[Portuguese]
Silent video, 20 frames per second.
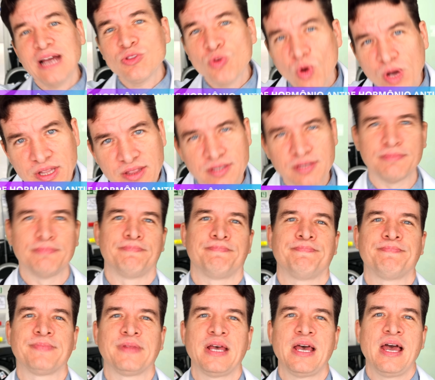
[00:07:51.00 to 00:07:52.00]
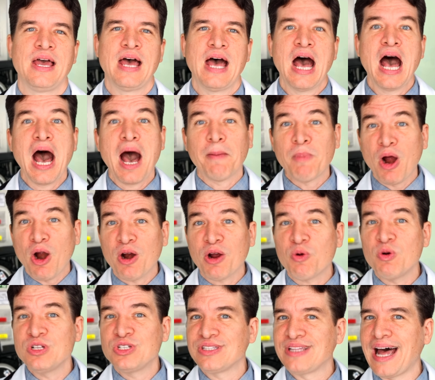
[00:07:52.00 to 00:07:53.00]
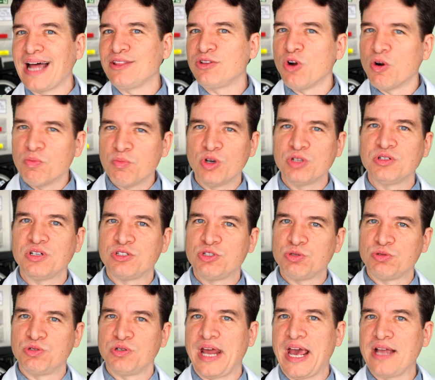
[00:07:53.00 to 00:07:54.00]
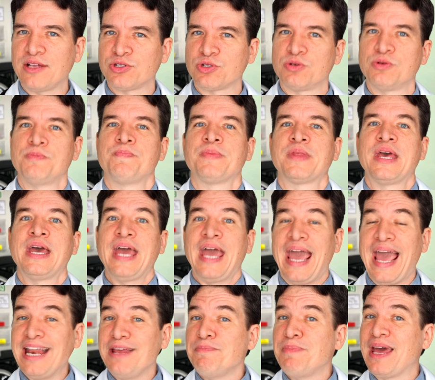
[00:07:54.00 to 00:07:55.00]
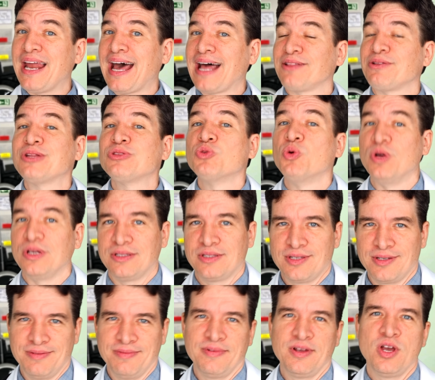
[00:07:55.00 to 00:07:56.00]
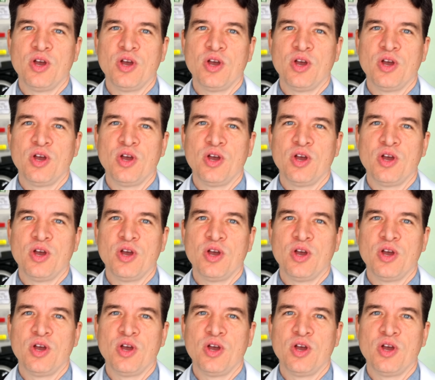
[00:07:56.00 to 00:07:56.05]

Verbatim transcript: noite. A maior quantidade de hormônio antidiurético é liberado à noite.